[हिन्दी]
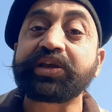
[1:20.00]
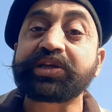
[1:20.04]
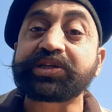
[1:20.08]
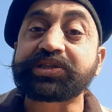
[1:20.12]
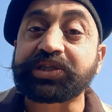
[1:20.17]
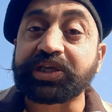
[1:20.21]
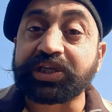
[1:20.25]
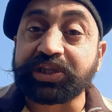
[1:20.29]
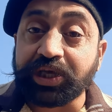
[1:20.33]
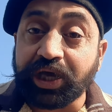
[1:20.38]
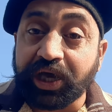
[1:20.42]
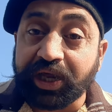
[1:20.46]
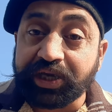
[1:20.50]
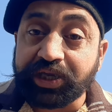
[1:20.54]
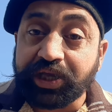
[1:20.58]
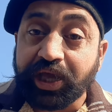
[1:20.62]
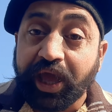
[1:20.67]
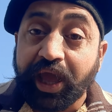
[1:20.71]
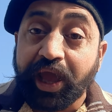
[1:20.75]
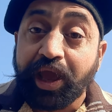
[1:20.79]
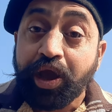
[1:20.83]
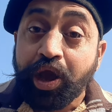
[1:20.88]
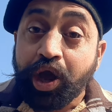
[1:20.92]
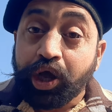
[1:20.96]
रिश्तेदारियां
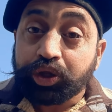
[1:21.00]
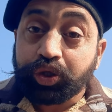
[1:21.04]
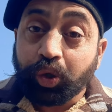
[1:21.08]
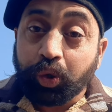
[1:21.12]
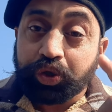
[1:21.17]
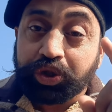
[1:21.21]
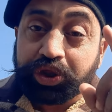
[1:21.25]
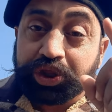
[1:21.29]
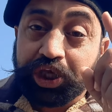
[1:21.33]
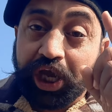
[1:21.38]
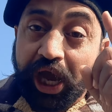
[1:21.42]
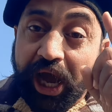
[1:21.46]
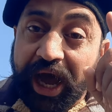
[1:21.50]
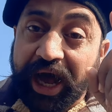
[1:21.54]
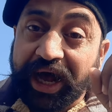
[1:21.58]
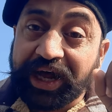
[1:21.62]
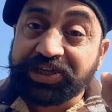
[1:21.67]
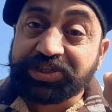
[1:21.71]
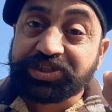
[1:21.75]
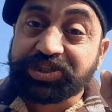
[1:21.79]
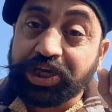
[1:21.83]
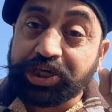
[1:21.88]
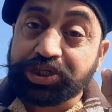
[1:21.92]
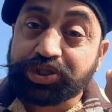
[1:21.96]
हैं तो
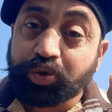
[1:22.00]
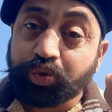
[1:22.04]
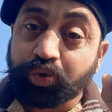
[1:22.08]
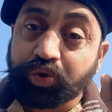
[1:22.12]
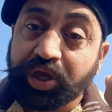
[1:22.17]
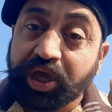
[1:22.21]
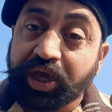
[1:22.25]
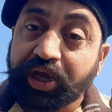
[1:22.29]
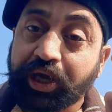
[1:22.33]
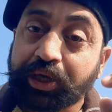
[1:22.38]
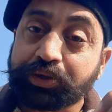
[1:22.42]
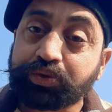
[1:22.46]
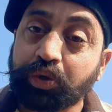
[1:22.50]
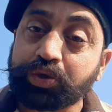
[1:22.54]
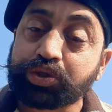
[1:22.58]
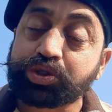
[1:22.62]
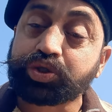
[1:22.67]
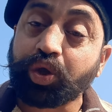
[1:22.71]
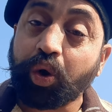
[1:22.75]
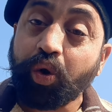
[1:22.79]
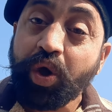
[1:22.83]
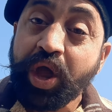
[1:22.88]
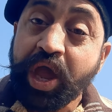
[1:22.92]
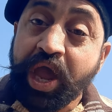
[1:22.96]
ध्यान से सुनिएगा
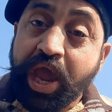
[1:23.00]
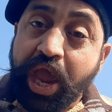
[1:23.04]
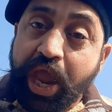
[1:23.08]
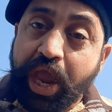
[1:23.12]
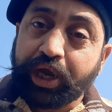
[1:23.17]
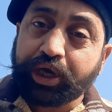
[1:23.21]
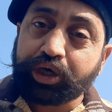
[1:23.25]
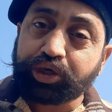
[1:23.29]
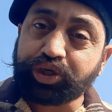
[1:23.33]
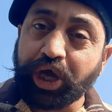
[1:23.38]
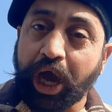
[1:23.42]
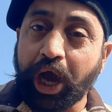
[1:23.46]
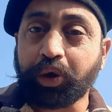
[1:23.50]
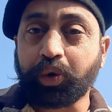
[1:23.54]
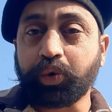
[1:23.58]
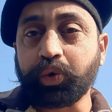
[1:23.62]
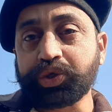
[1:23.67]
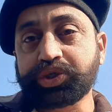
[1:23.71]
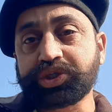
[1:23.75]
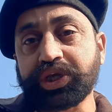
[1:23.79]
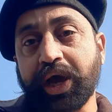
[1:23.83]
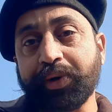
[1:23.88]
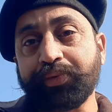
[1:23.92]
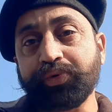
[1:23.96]
दोस्तों एक ठाकुर
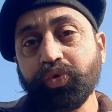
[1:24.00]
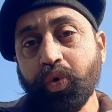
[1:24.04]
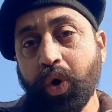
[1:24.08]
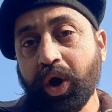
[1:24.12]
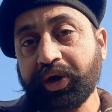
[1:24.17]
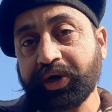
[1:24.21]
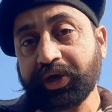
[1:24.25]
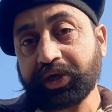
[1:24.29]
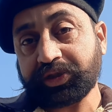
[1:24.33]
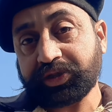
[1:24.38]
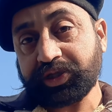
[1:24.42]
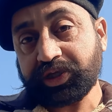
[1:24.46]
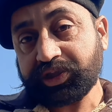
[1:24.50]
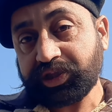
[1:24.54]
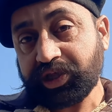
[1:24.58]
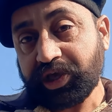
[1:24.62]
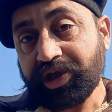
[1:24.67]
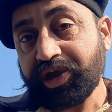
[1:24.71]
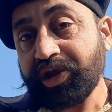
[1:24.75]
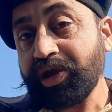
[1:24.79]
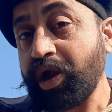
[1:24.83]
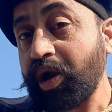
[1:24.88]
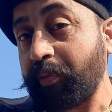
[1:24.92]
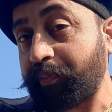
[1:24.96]
साहब हुआ करते थे
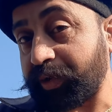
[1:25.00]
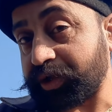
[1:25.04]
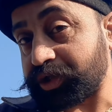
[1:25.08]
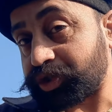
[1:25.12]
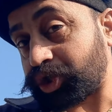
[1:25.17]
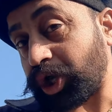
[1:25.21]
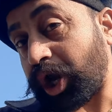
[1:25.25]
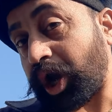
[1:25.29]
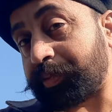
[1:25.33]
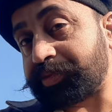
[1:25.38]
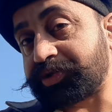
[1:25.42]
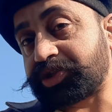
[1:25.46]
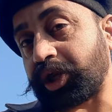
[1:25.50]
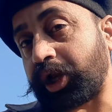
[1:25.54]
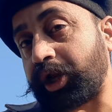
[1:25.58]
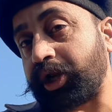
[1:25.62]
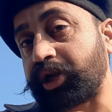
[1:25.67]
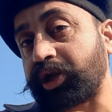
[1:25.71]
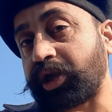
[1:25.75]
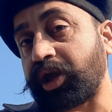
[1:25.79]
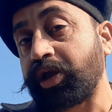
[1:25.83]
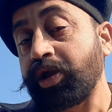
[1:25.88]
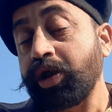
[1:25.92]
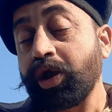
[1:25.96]
पंजाब साइड
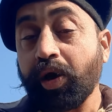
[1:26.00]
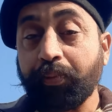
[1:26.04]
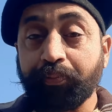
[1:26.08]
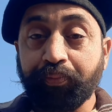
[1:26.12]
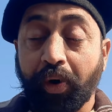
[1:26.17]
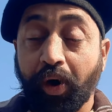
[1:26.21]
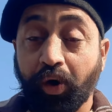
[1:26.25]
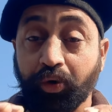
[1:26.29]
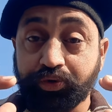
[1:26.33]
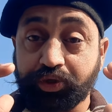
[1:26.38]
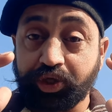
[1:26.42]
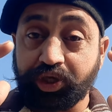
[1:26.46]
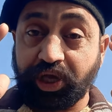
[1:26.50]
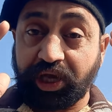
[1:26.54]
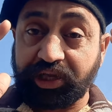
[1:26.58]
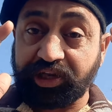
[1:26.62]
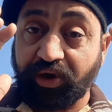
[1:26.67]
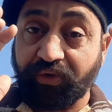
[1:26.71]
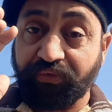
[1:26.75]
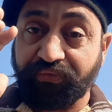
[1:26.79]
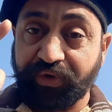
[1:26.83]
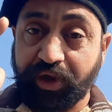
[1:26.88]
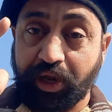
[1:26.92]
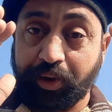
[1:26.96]
के बहुत ही
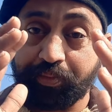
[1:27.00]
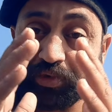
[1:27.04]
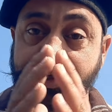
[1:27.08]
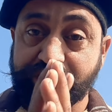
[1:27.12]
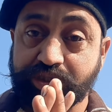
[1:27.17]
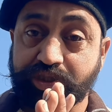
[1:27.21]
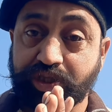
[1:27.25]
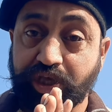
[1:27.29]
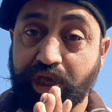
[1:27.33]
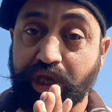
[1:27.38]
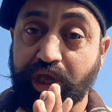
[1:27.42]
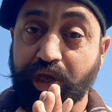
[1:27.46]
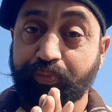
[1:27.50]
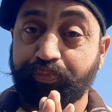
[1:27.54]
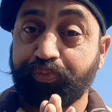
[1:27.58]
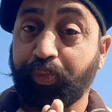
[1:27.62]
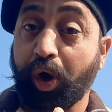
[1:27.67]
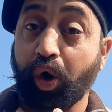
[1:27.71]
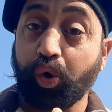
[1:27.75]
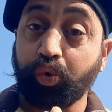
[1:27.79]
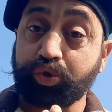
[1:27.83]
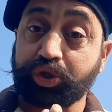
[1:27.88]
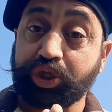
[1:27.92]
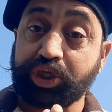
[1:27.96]
ज़्यादा फेमस थे
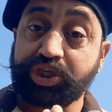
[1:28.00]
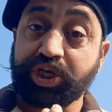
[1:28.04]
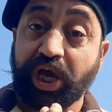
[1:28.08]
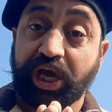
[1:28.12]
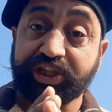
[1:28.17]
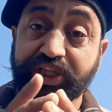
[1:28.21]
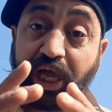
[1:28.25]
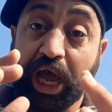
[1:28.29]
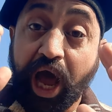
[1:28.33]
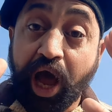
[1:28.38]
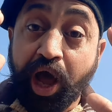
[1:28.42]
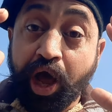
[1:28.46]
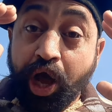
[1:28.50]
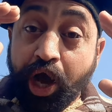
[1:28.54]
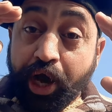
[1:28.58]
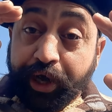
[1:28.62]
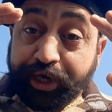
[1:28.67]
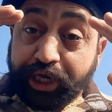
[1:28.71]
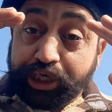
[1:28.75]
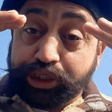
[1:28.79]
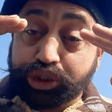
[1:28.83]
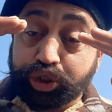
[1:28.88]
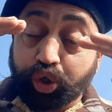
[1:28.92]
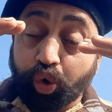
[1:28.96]
बहुत ही ज़्यादा
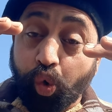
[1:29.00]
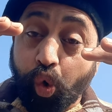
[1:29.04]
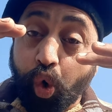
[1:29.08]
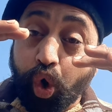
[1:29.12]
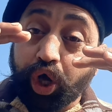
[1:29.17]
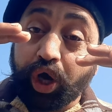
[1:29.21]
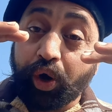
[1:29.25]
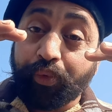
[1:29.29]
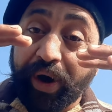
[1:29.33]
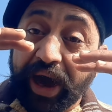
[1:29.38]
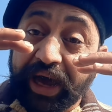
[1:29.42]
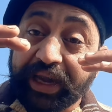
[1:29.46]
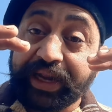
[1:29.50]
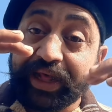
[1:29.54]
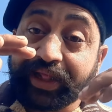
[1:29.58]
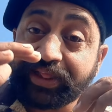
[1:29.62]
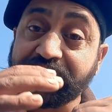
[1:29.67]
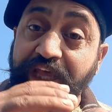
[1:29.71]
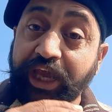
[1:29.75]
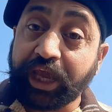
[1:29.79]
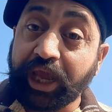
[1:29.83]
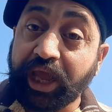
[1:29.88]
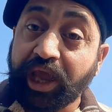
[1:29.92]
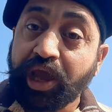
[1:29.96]
रसूख वाले
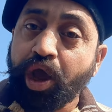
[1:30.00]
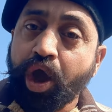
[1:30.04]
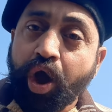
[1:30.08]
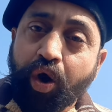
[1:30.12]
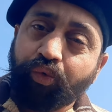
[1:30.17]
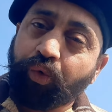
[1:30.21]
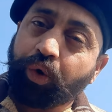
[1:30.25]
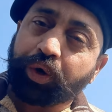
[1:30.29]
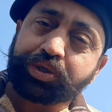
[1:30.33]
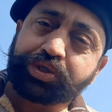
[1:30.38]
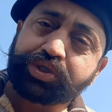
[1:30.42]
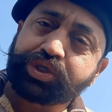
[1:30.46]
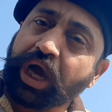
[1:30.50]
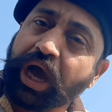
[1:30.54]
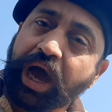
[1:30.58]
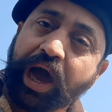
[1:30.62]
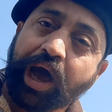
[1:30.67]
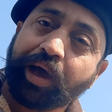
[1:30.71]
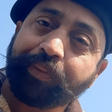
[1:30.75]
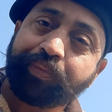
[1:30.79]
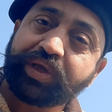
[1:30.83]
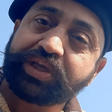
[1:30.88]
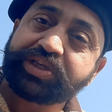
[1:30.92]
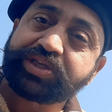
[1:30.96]
थे वो
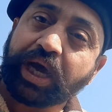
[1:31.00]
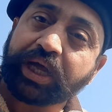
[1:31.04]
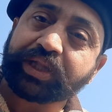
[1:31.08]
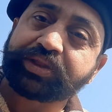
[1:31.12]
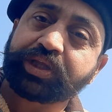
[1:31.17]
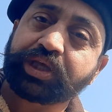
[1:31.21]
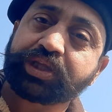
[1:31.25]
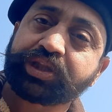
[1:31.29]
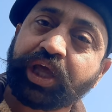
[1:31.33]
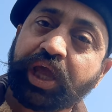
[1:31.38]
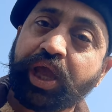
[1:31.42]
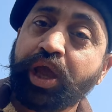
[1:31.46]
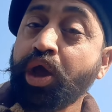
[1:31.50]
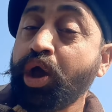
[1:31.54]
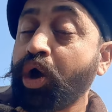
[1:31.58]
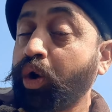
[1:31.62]
जहां भी जाते थे